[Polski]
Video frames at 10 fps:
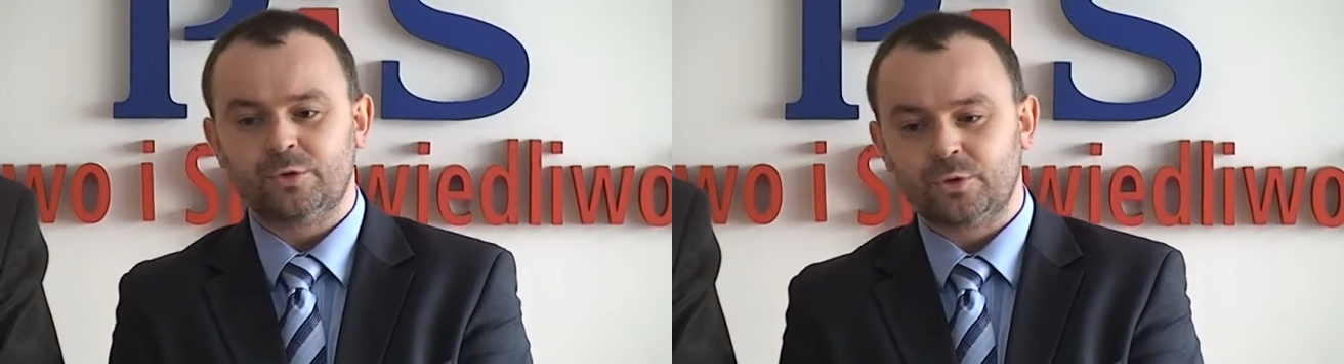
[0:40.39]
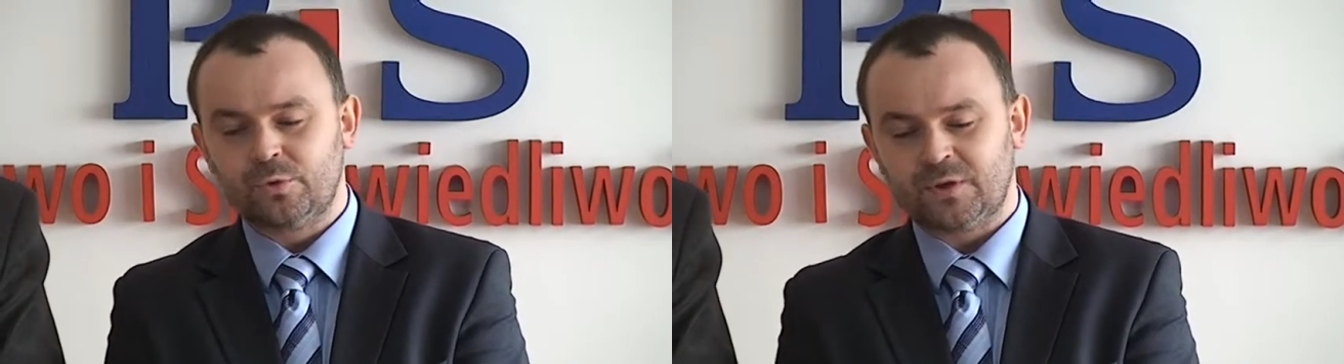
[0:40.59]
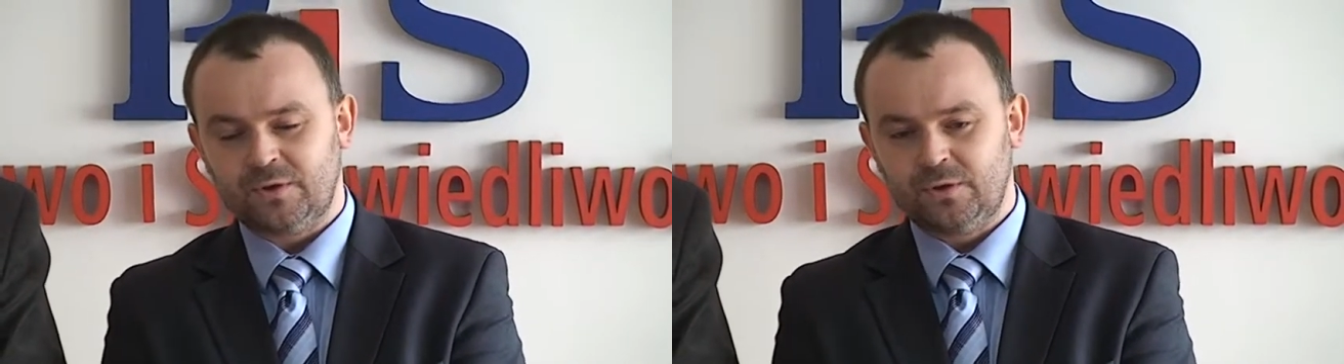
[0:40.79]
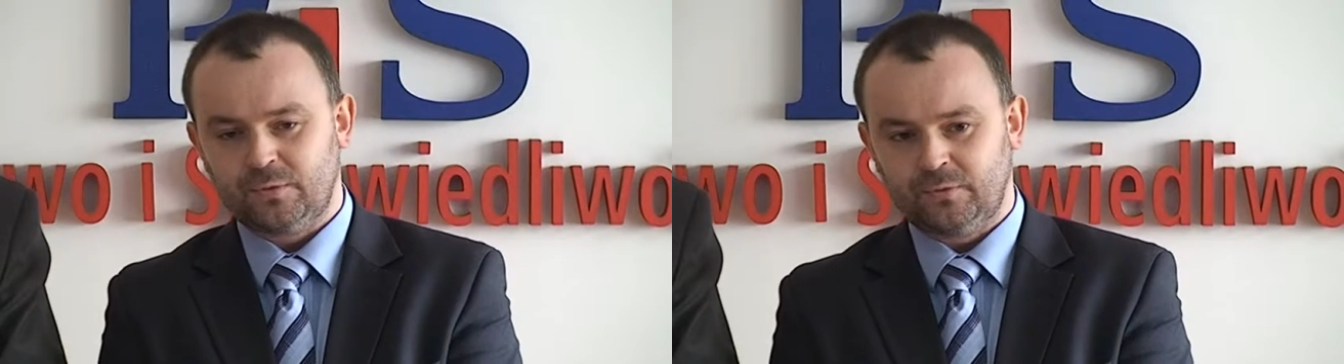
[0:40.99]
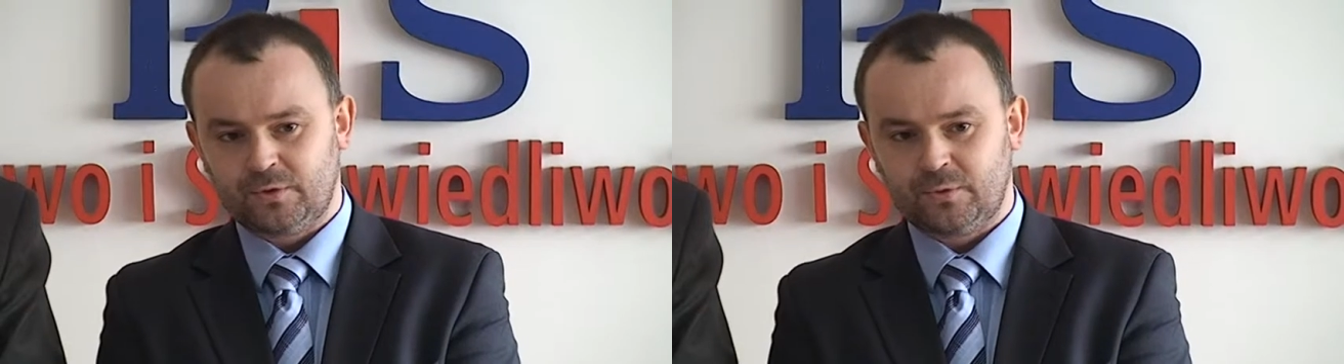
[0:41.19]
że
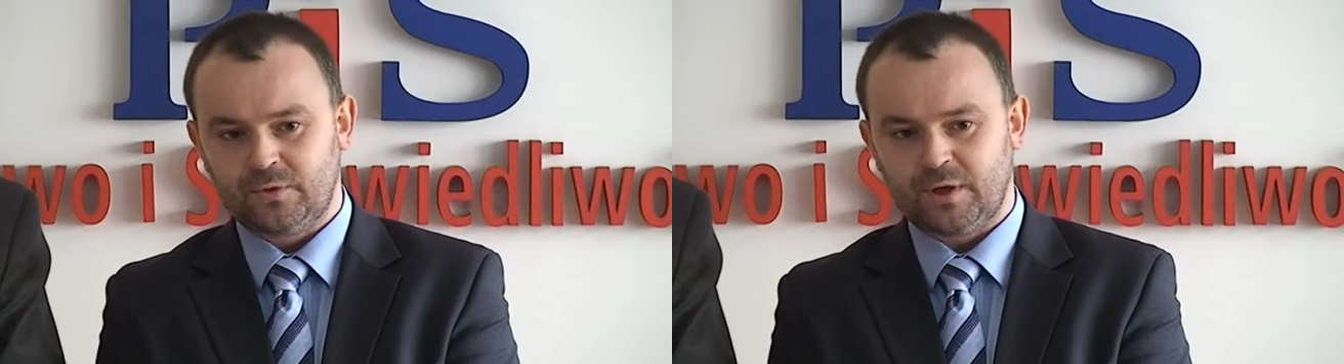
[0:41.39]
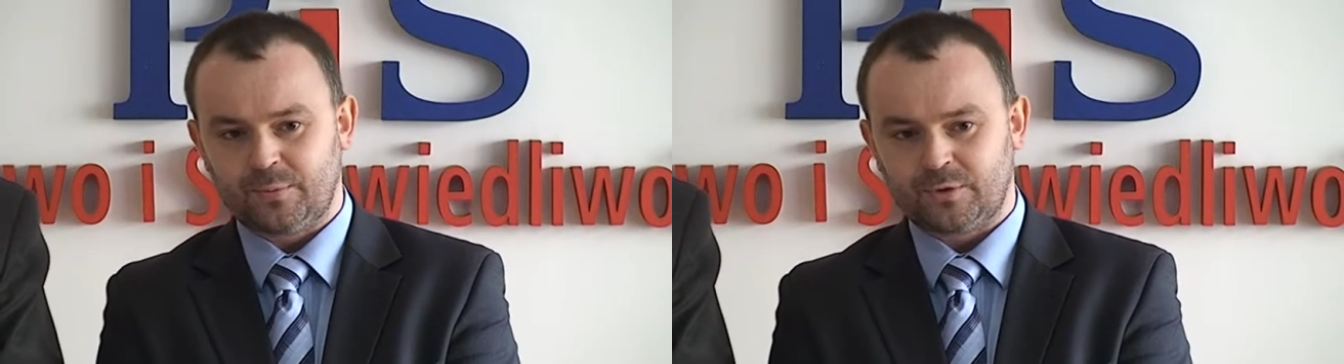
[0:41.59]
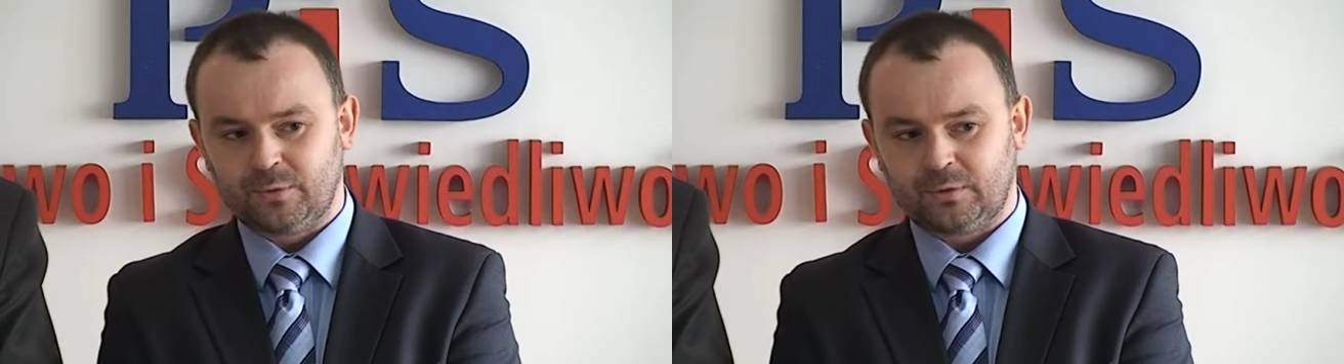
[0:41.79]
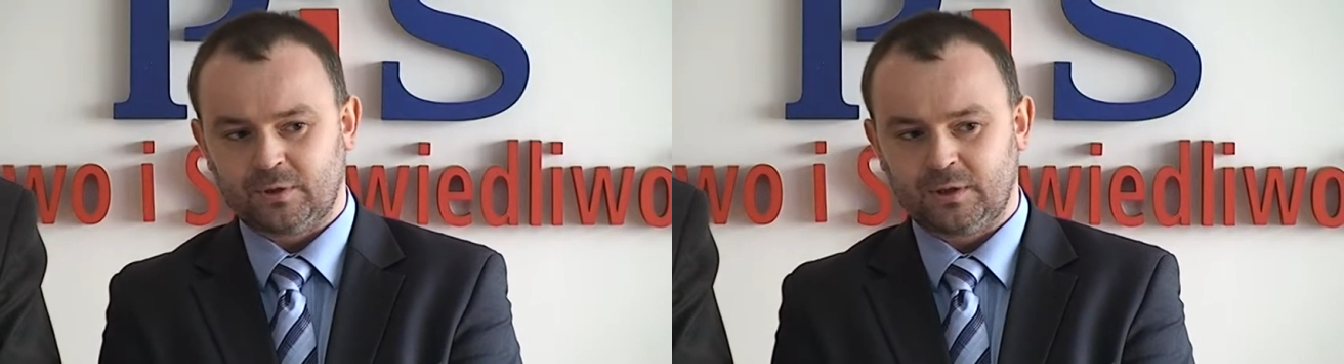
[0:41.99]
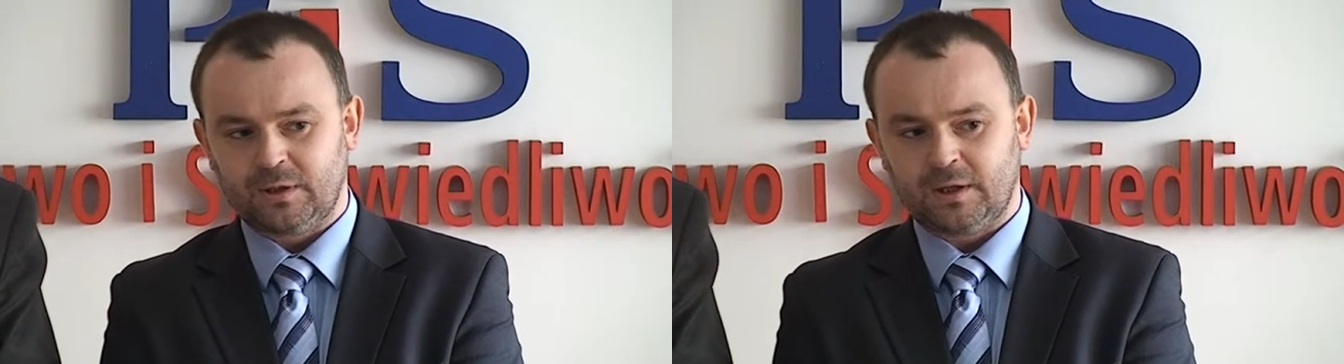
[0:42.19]
uczestniczył w dyskusji
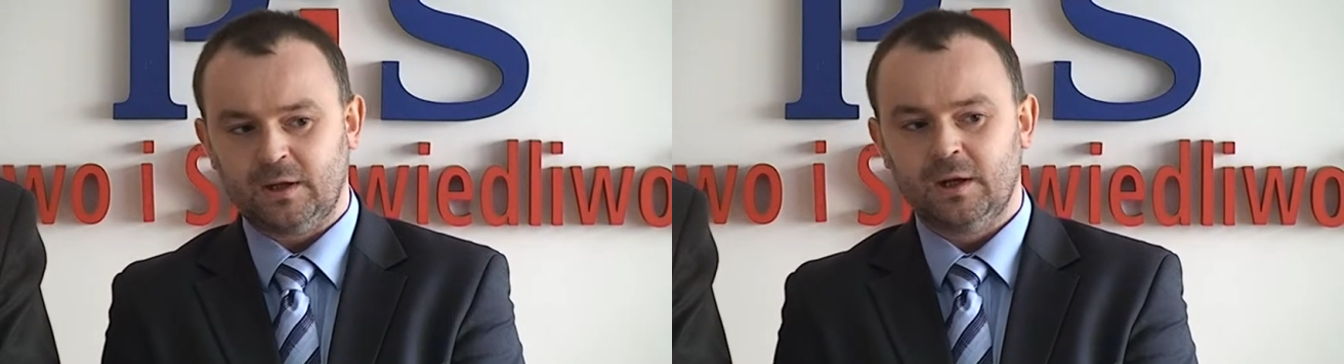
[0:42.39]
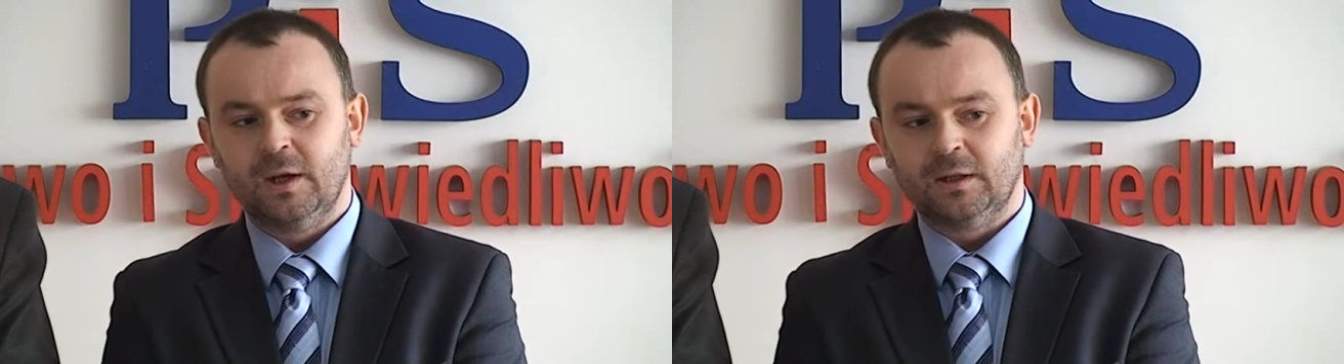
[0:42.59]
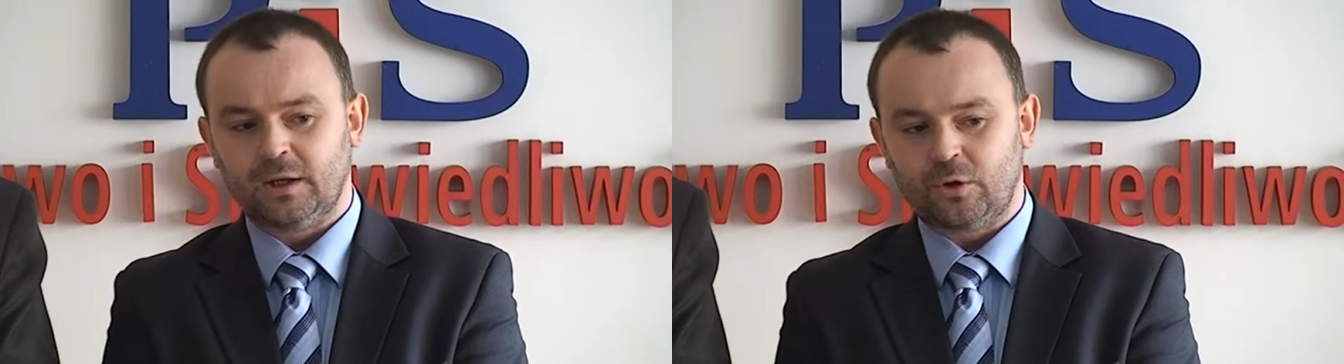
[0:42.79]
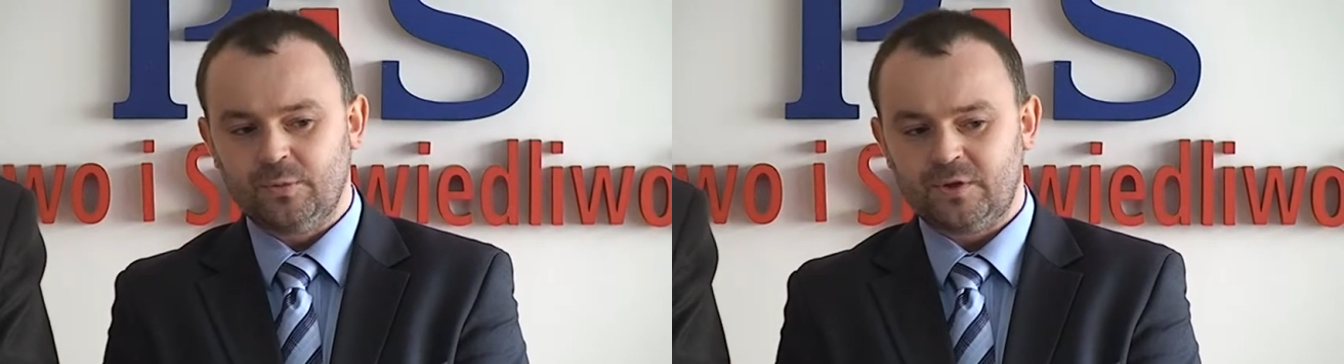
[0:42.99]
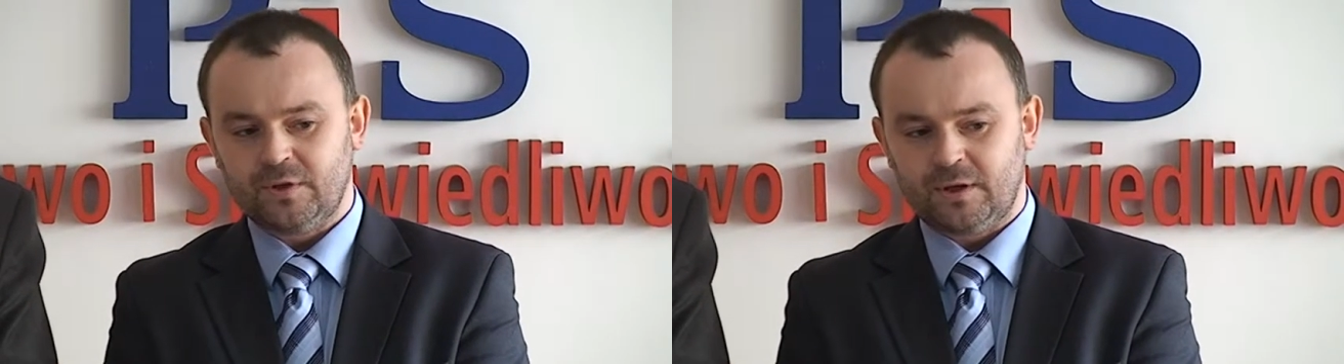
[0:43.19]
absolutoryjnej na
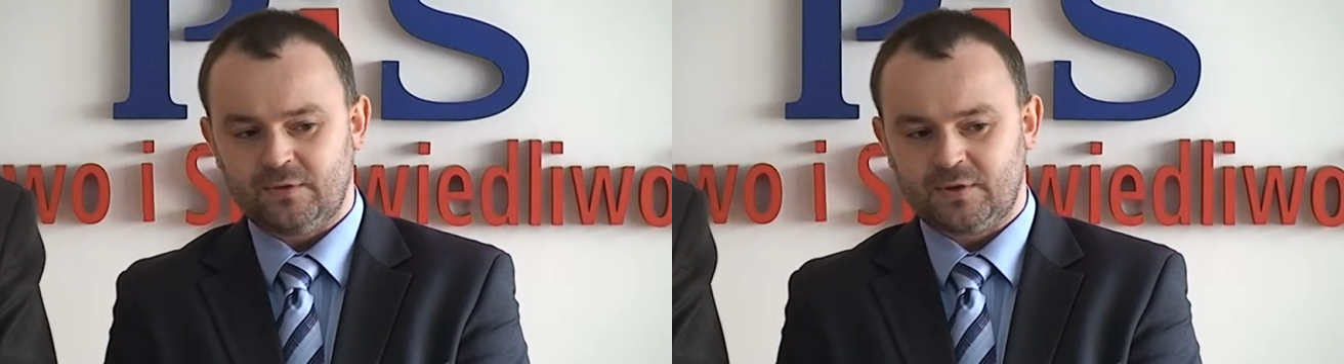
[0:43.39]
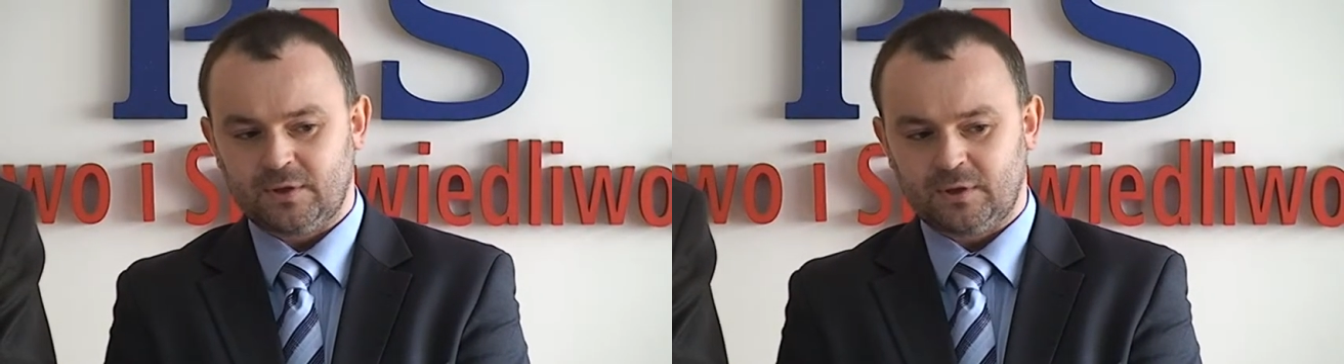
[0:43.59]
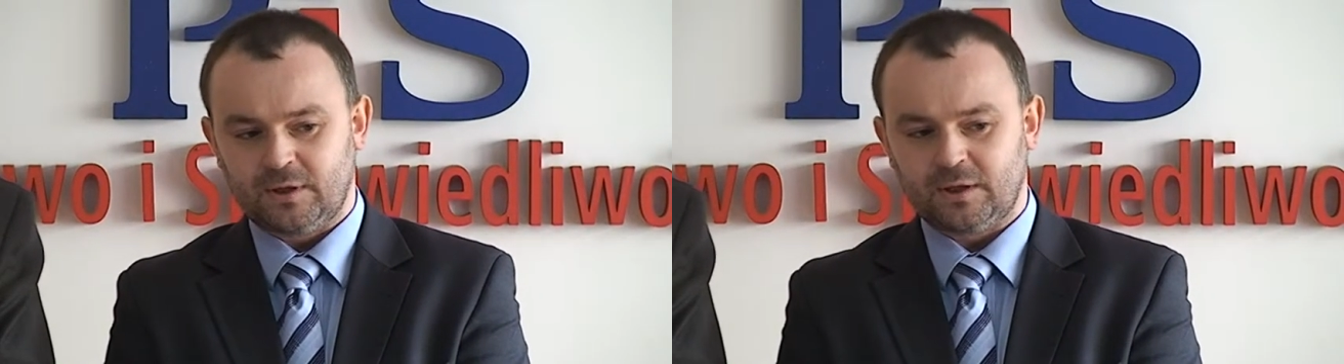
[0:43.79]
komisji rewizyjnej.